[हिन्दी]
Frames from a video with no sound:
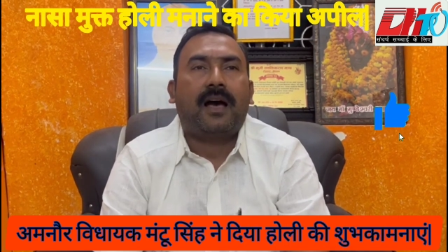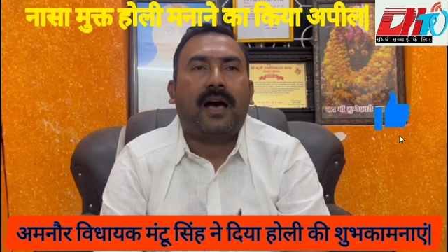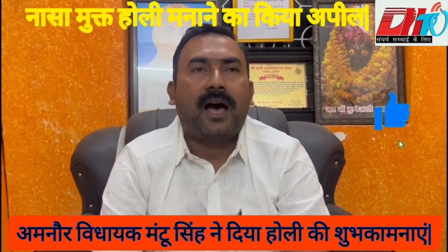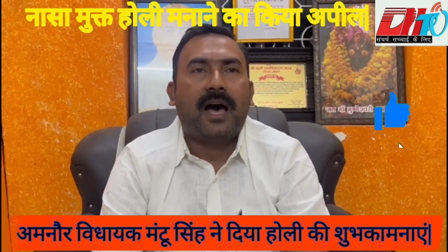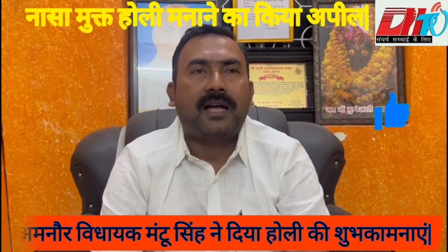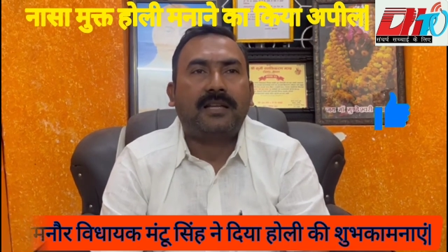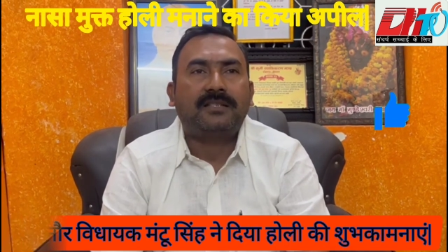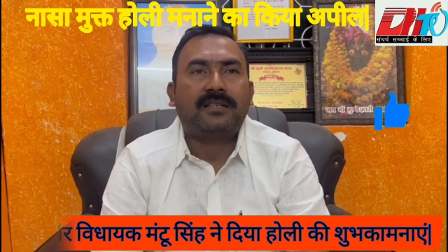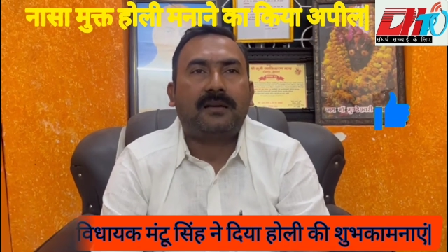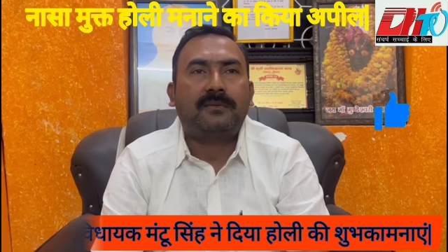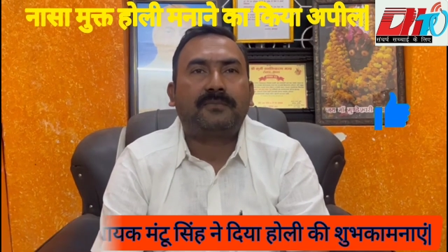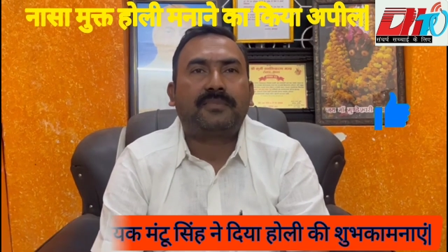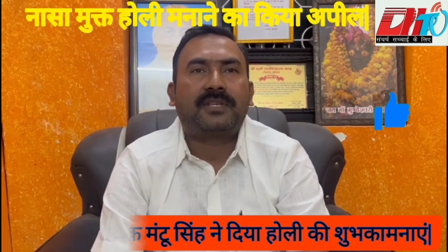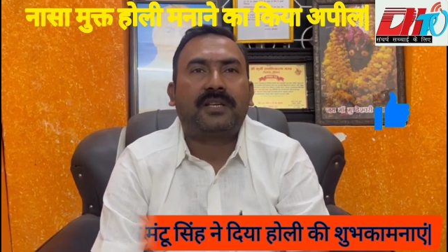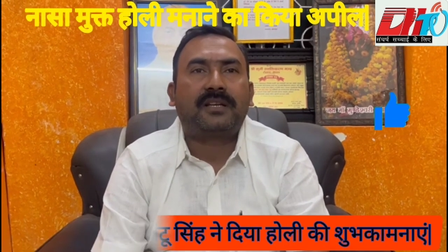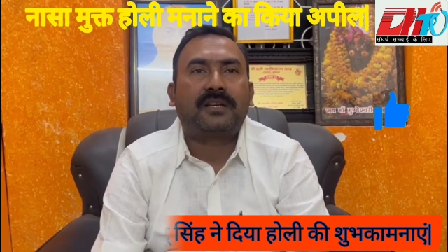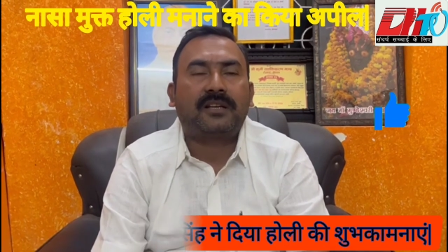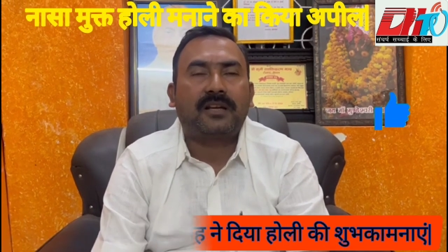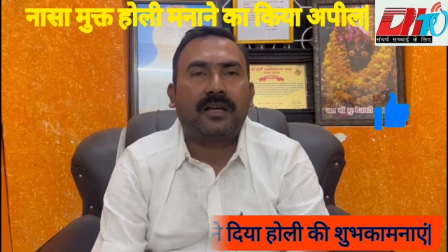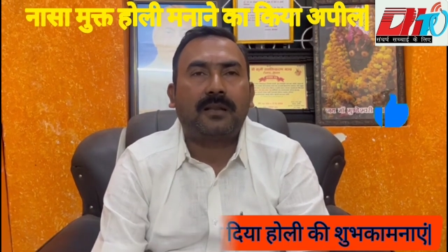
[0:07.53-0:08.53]
आज हम
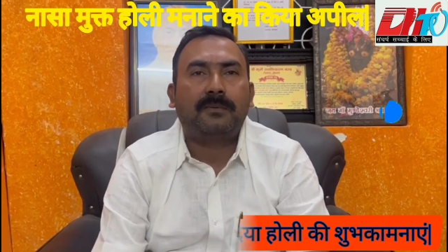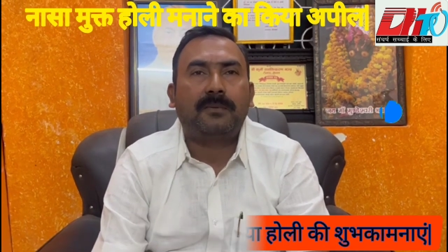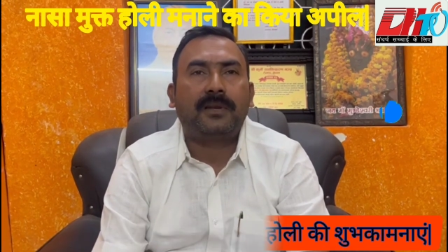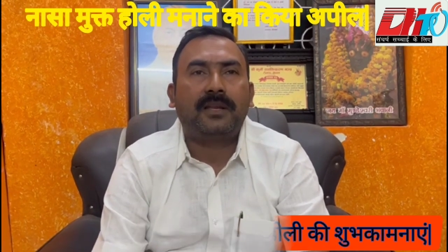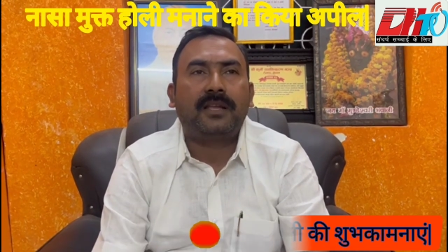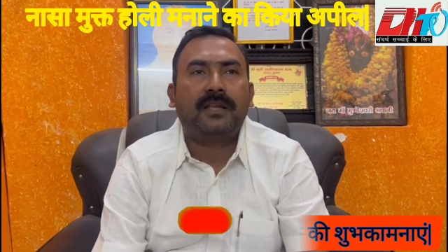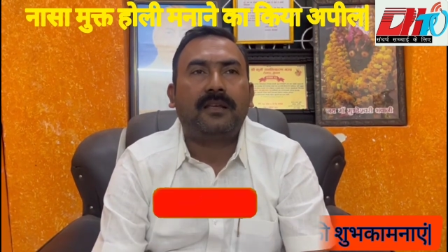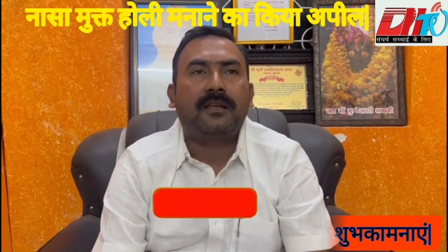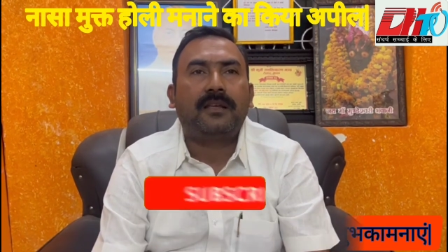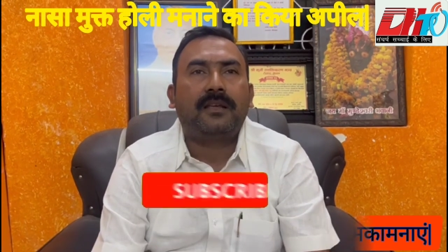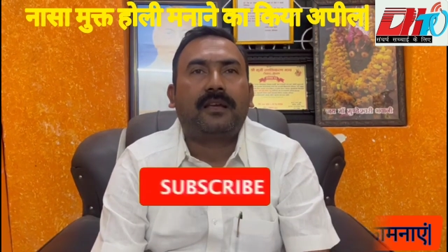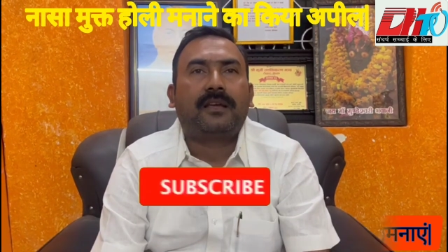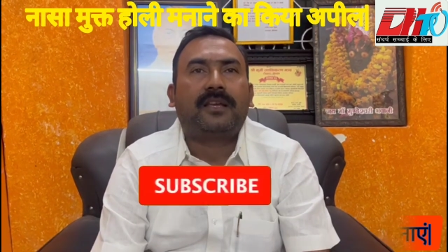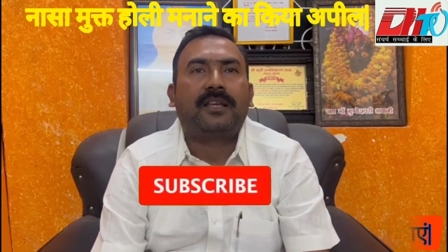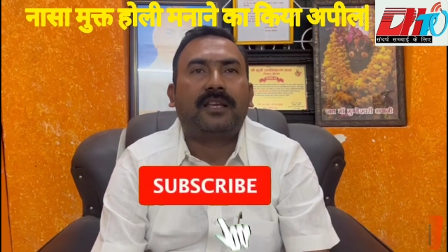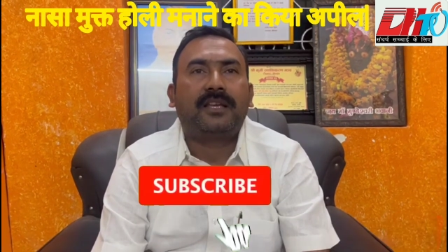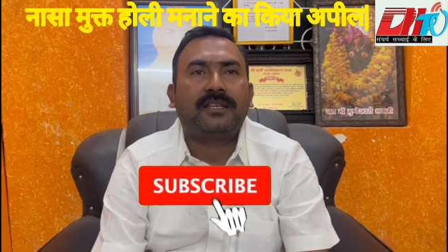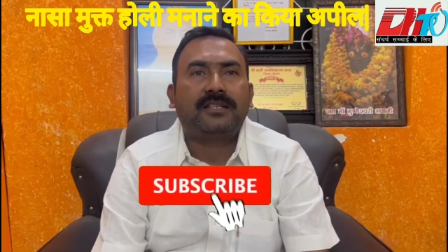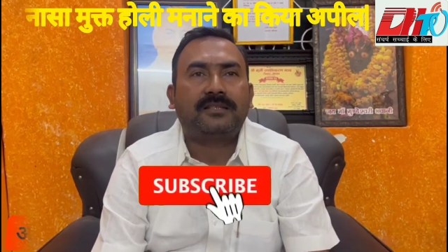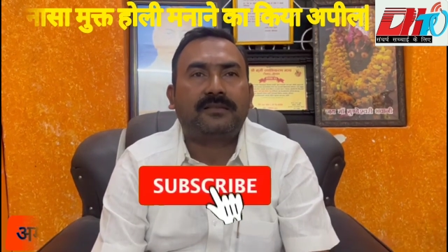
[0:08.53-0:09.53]
संकल्प लें कि
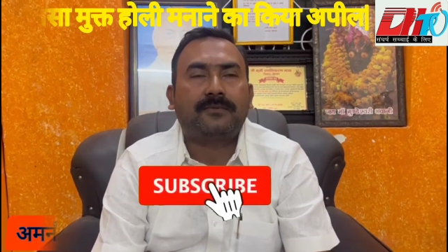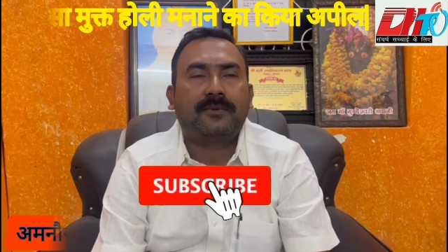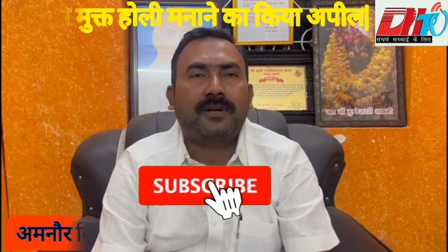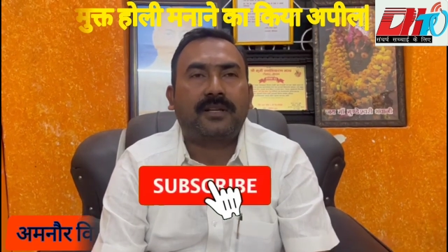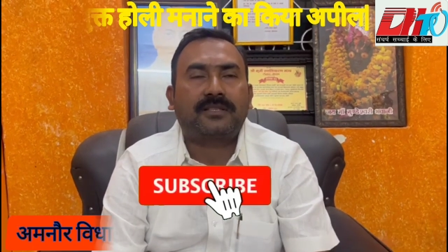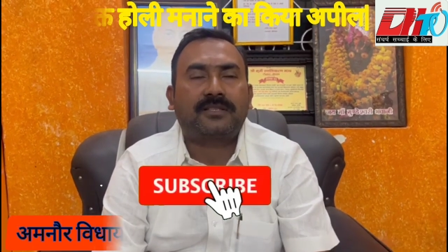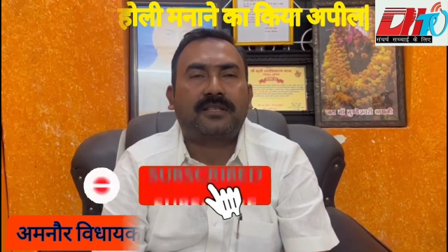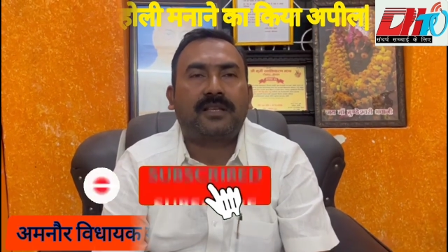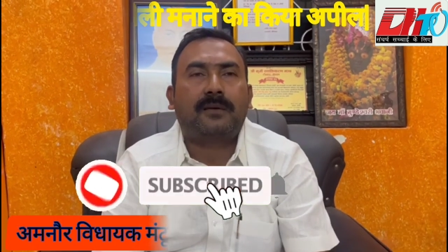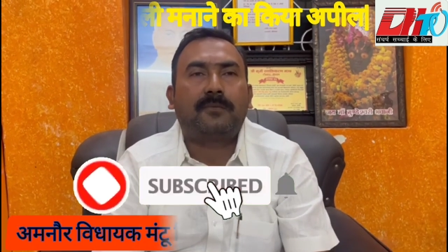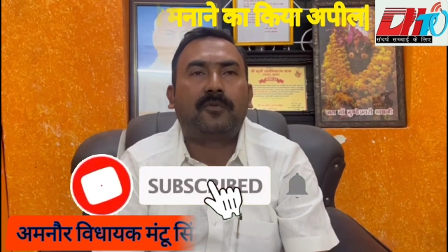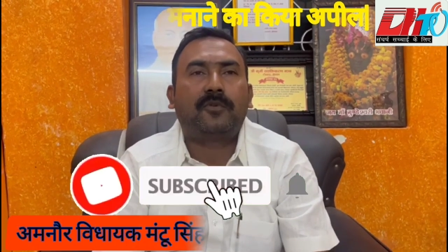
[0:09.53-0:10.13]
इस वर्ष हम